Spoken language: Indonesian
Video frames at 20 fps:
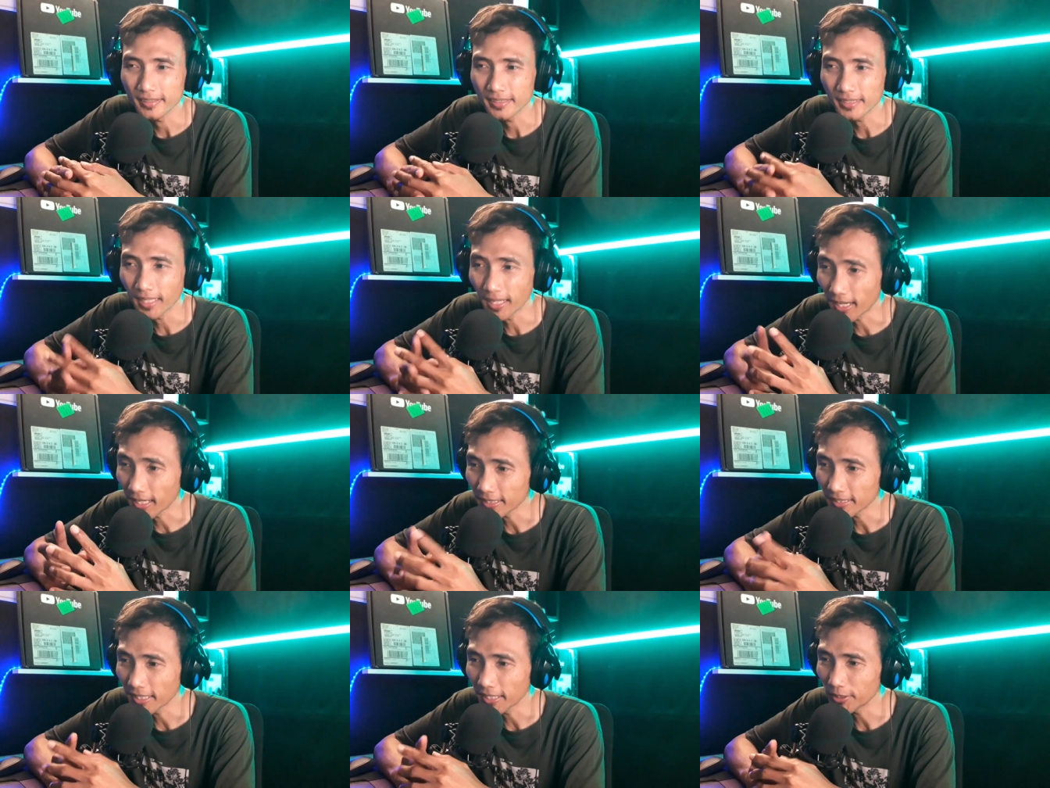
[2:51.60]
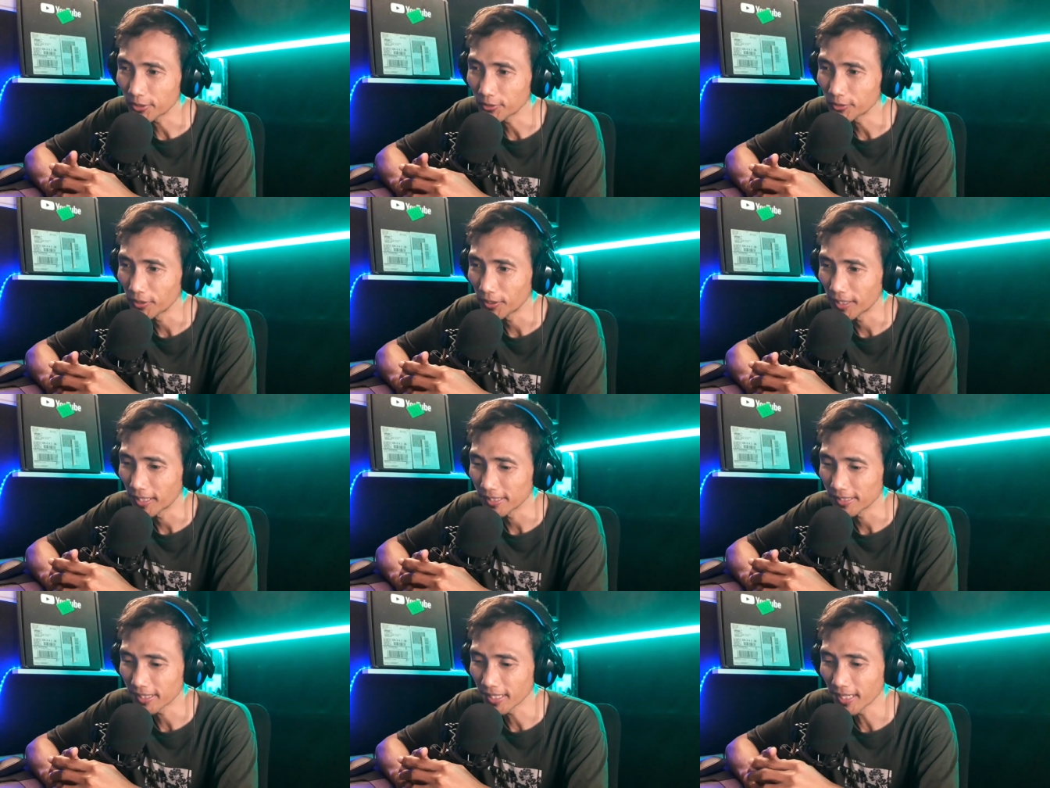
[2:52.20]
Syaratnya itu ya
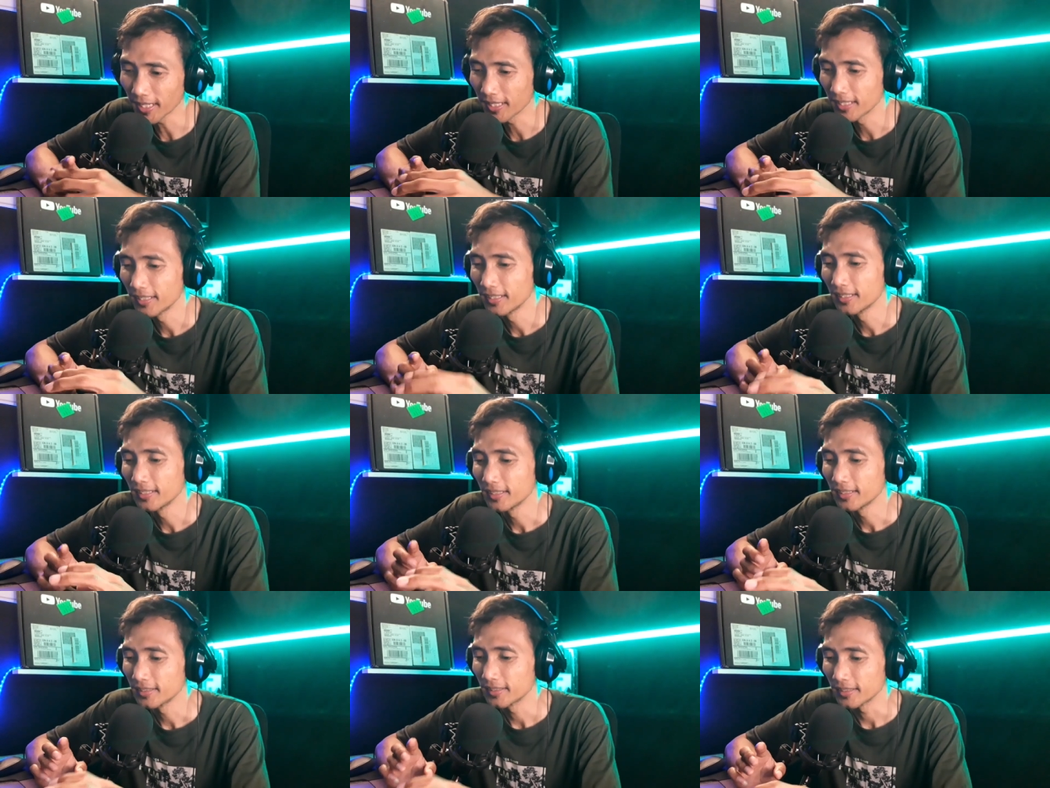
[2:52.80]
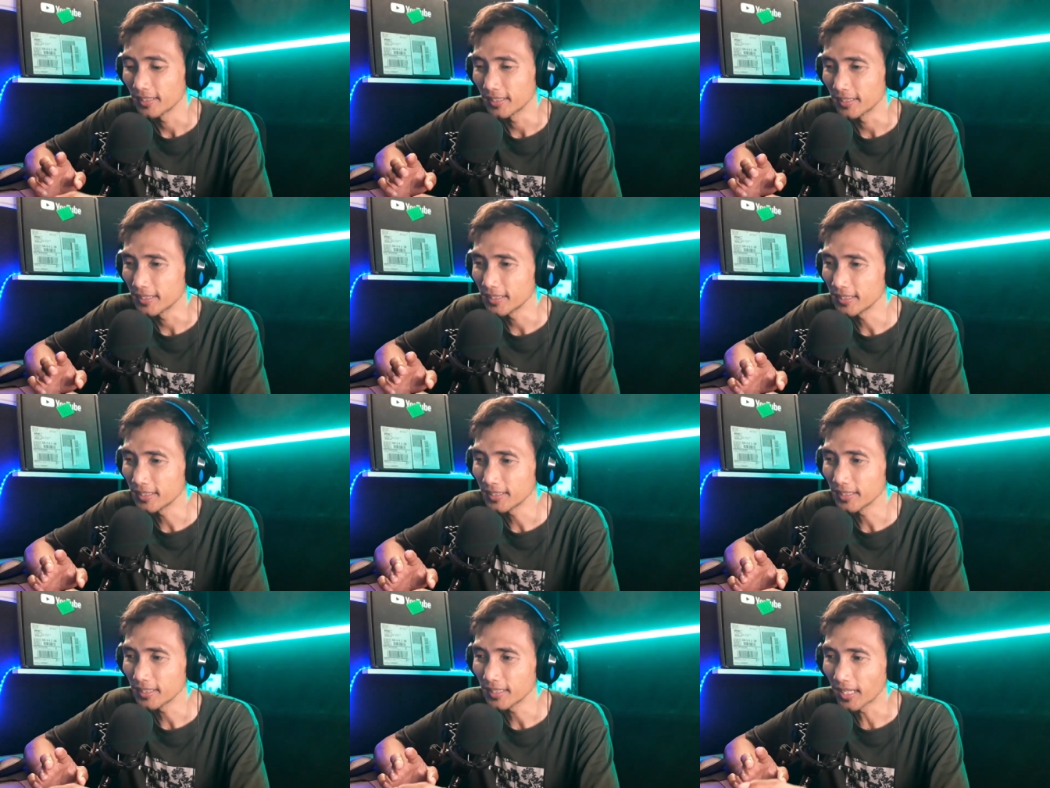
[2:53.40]
guys ya.
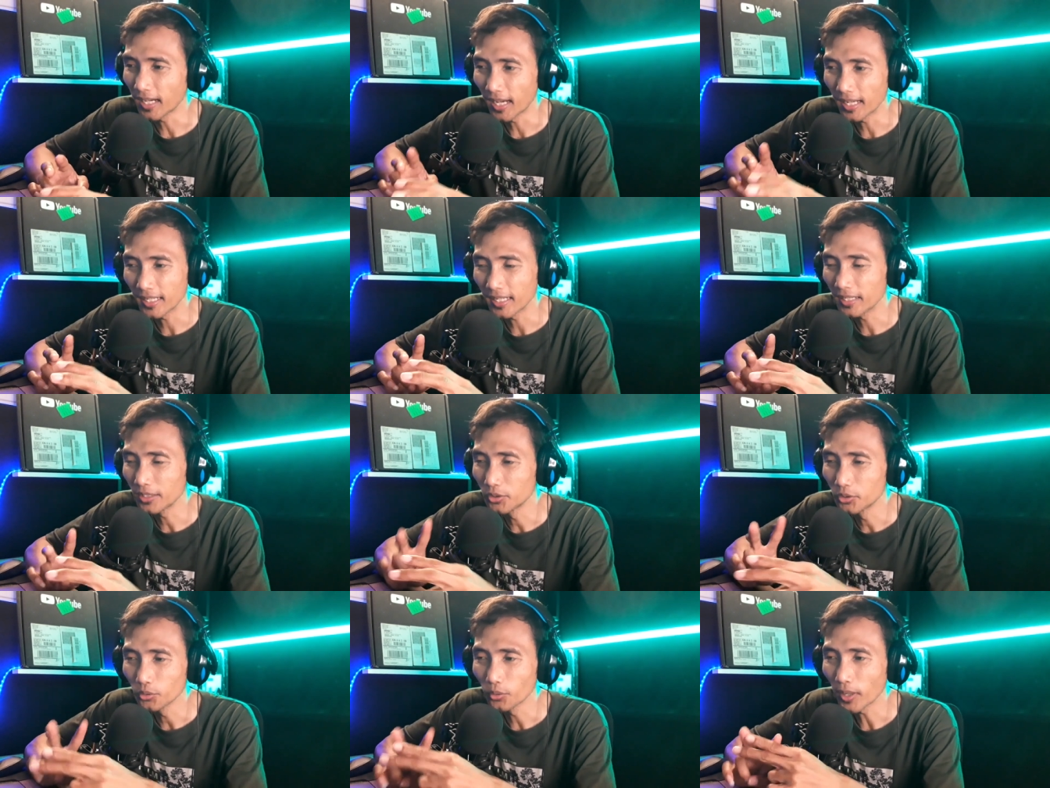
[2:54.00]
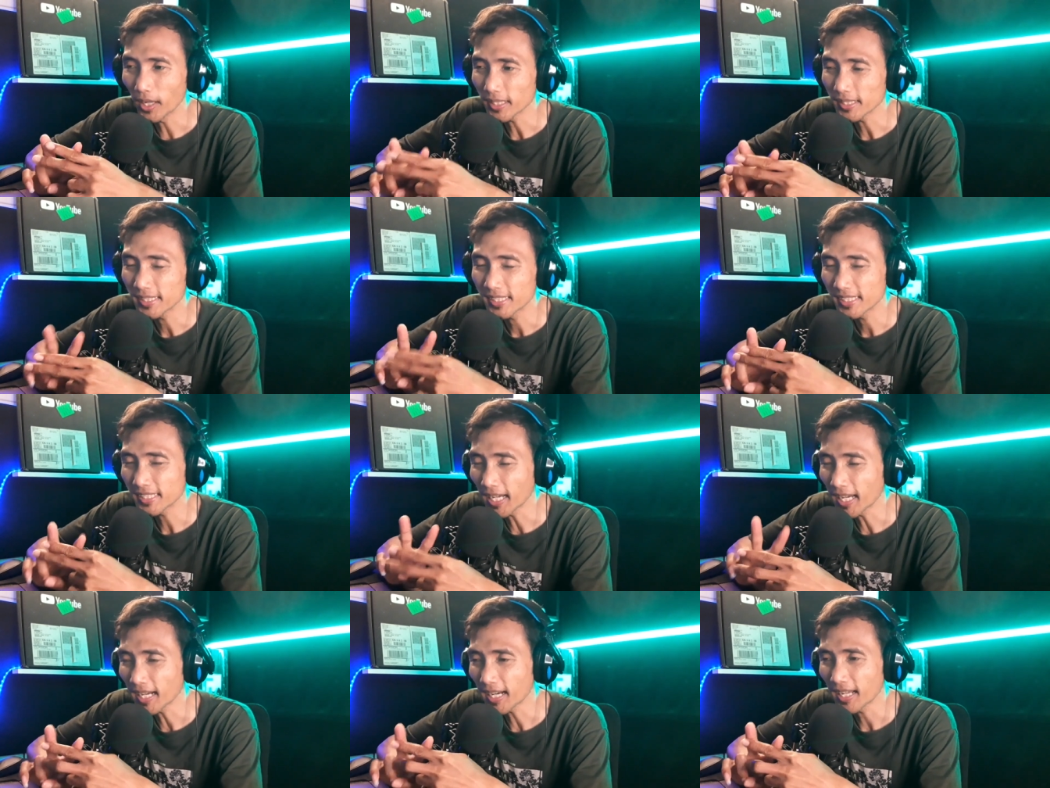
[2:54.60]
Jadi ada dua
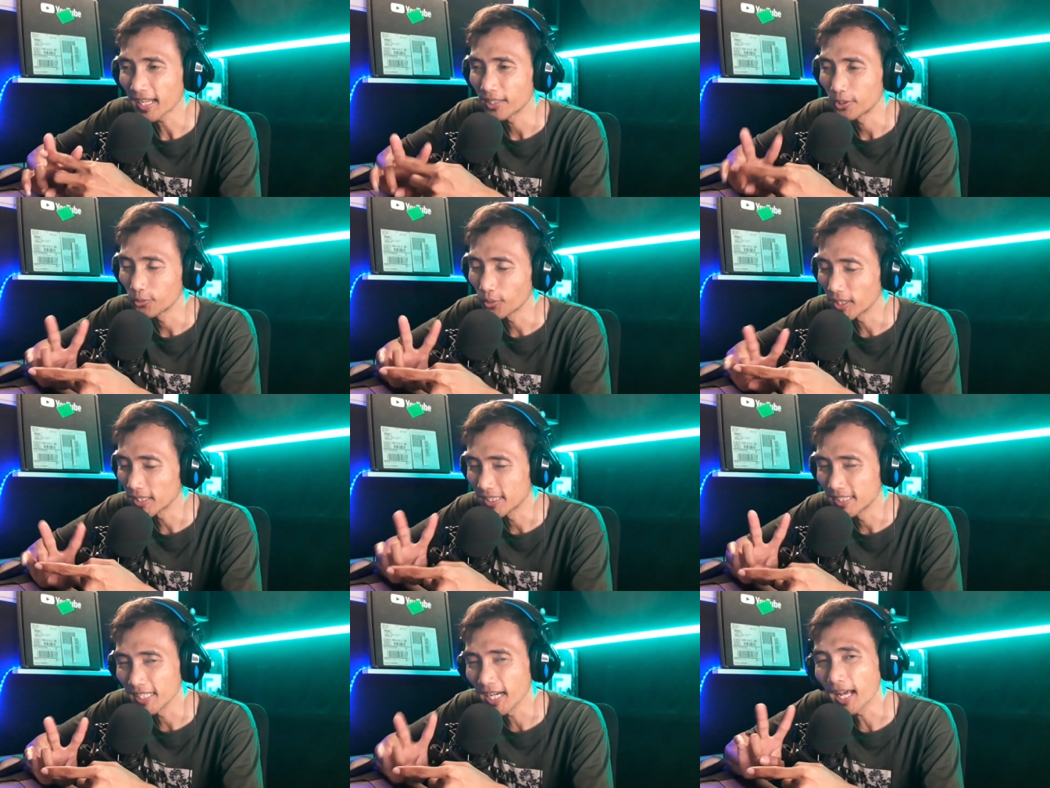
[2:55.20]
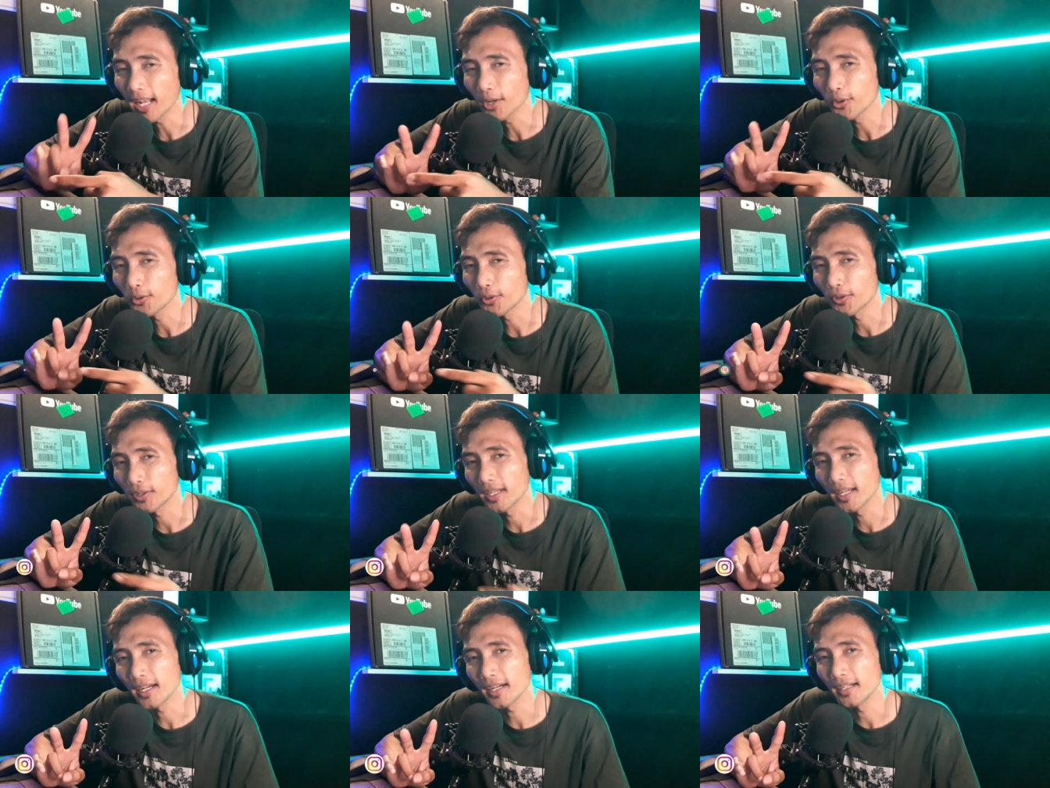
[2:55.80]
cara, dua jalur
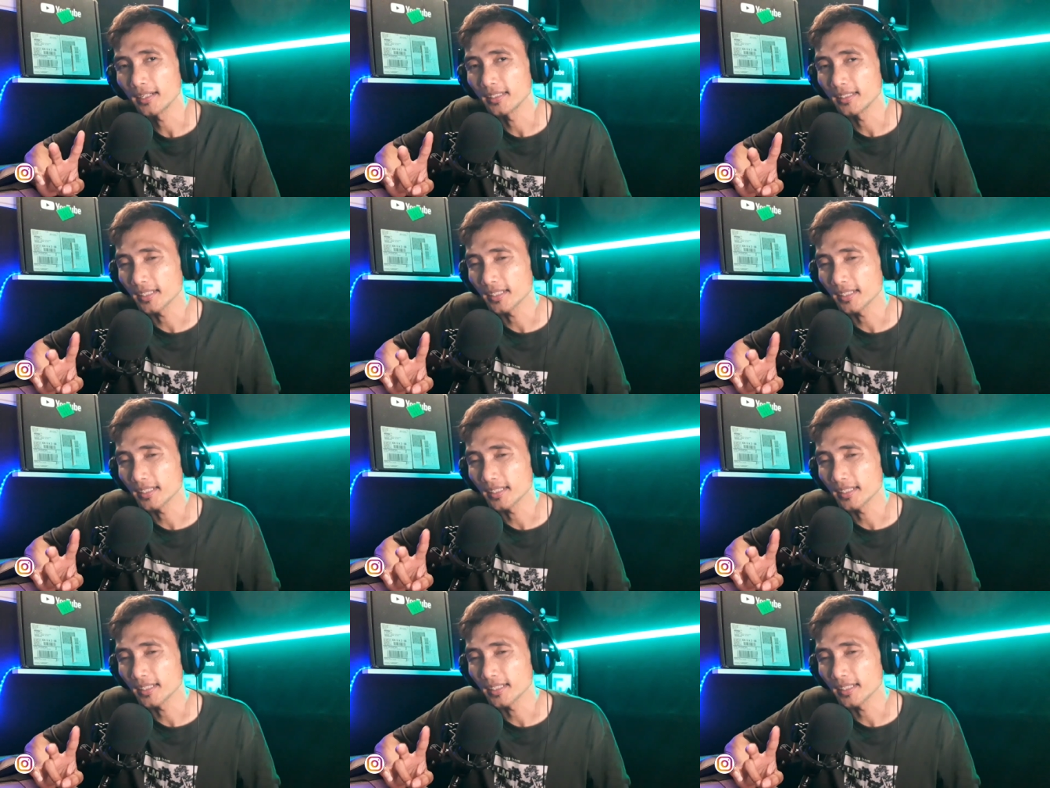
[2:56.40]
ya.